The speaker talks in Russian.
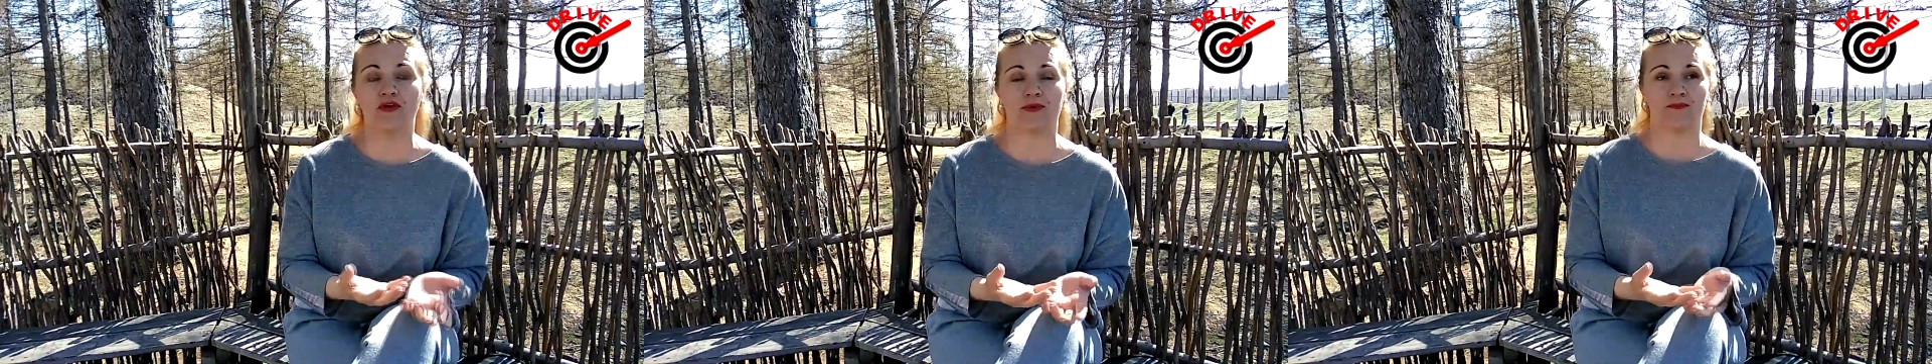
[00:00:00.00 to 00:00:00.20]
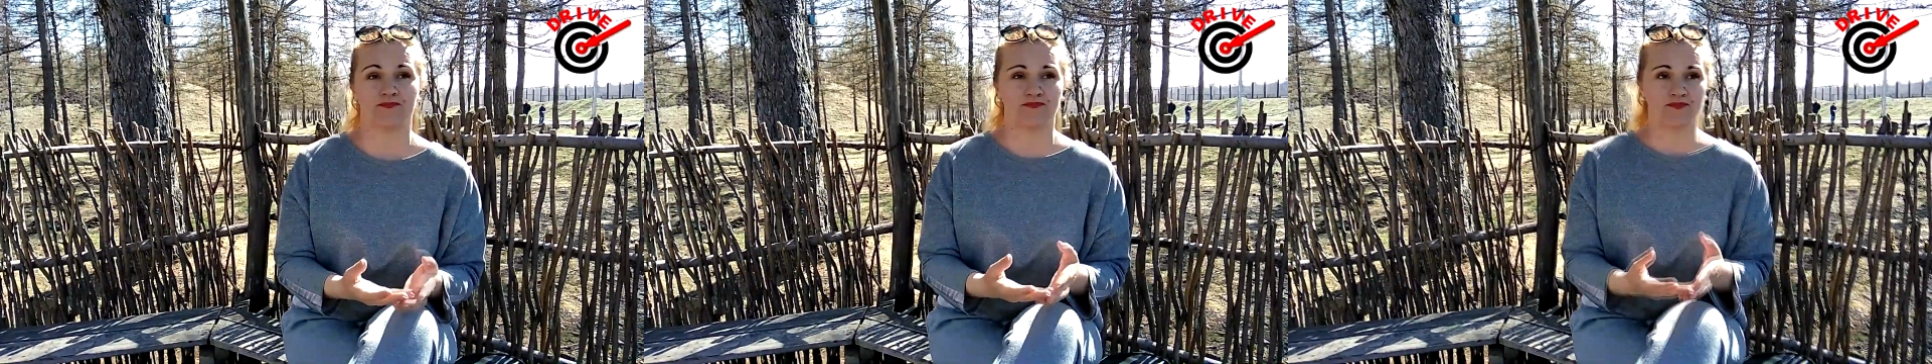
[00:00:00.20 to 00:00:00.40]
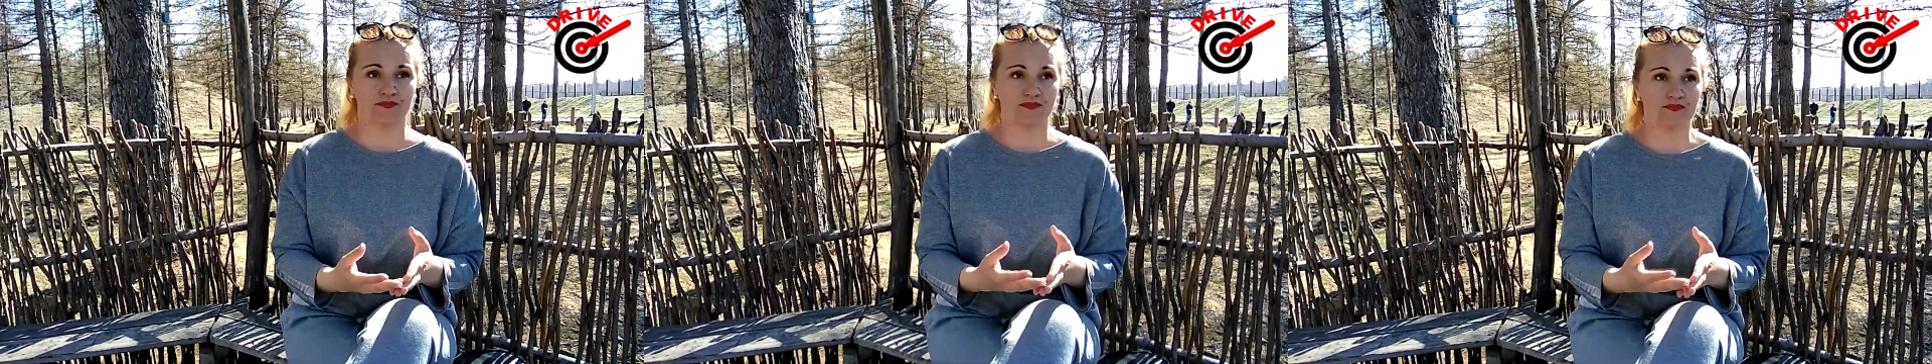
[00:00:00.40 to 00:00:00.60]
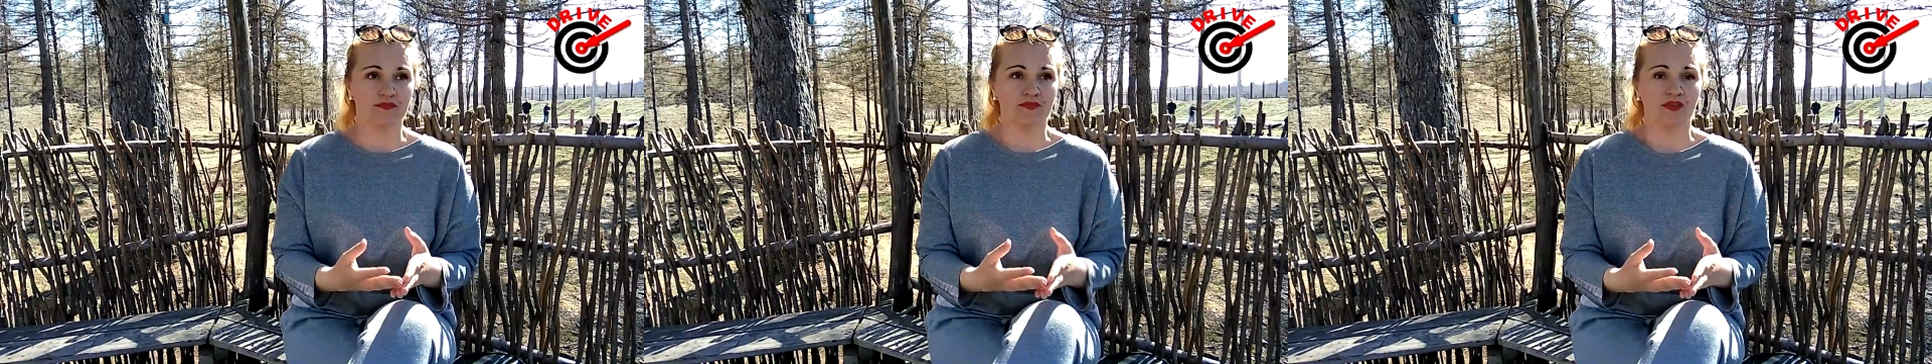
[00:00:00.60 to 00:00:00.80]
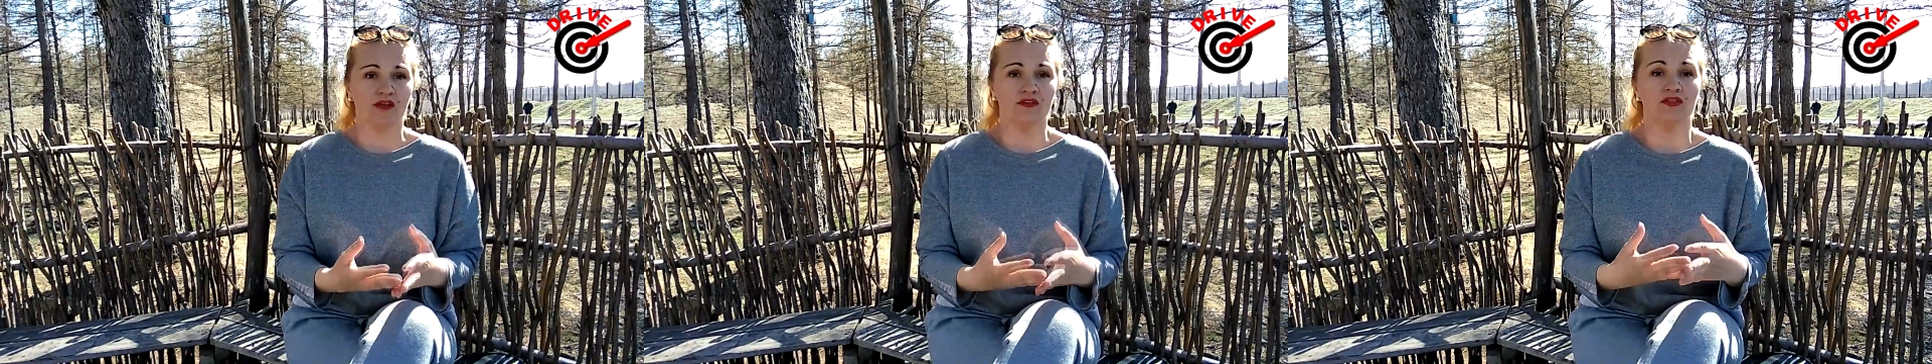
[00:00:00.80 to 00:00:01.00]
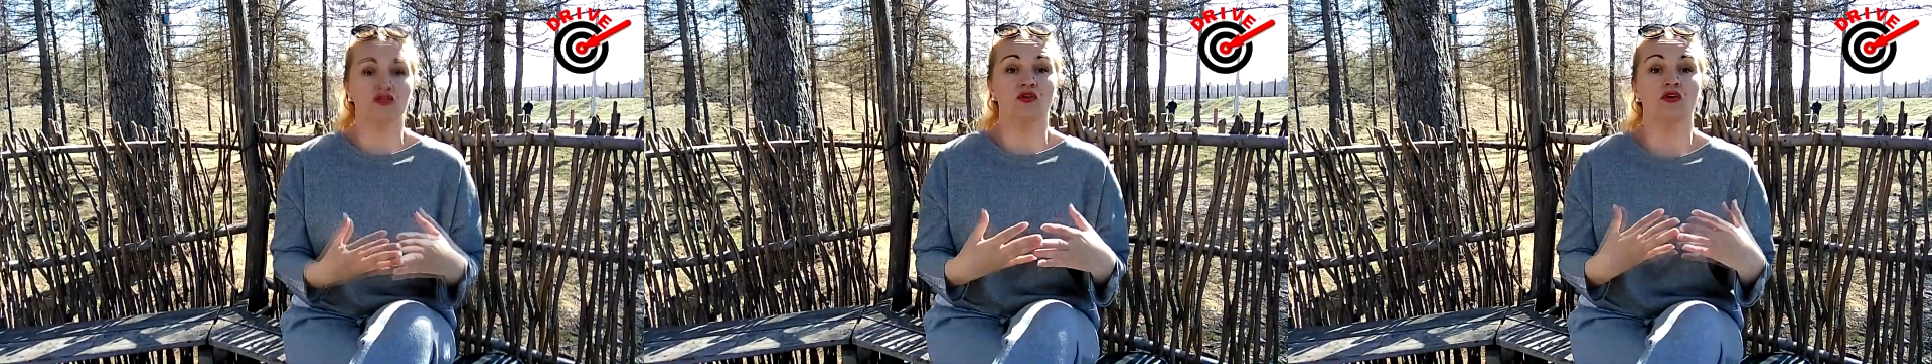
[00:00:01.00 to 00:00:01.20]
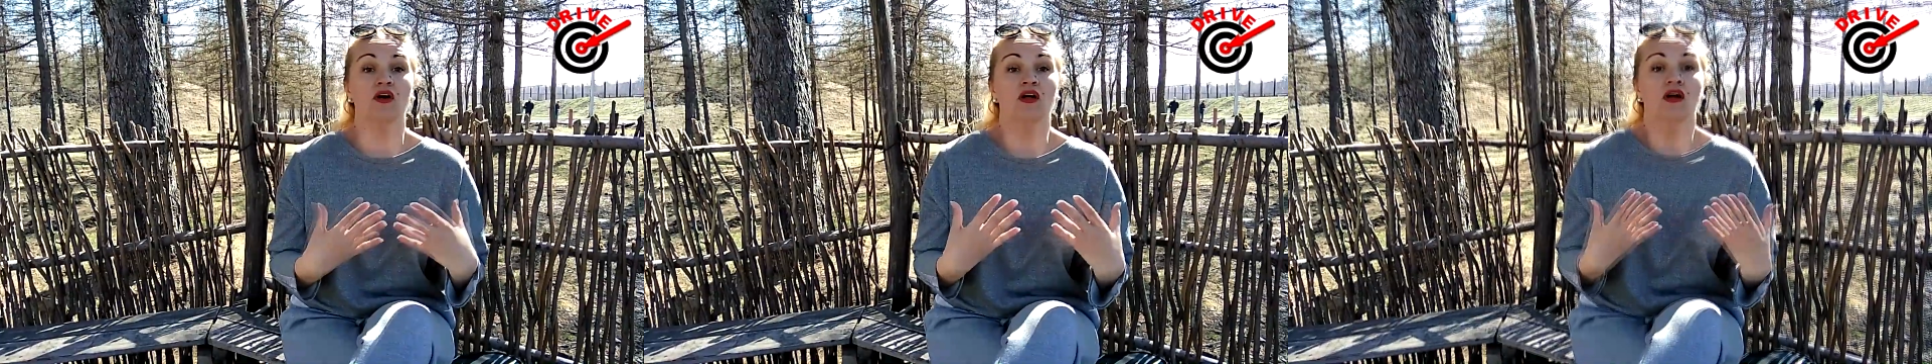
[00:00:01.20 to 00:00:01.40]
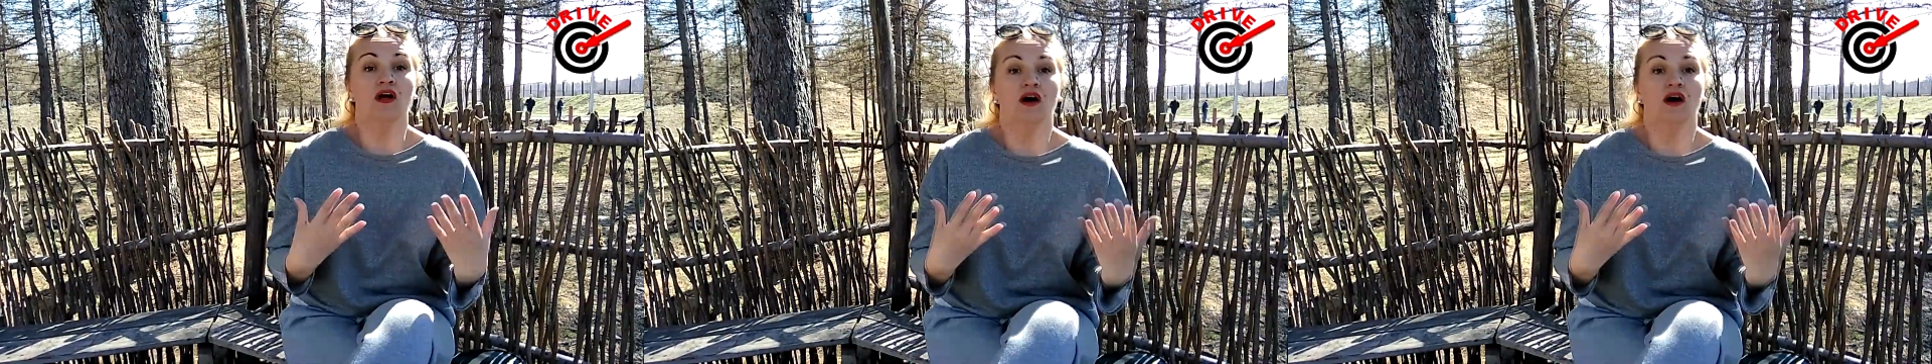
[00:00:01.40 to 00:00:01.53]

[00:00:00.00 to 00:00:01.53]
вы, то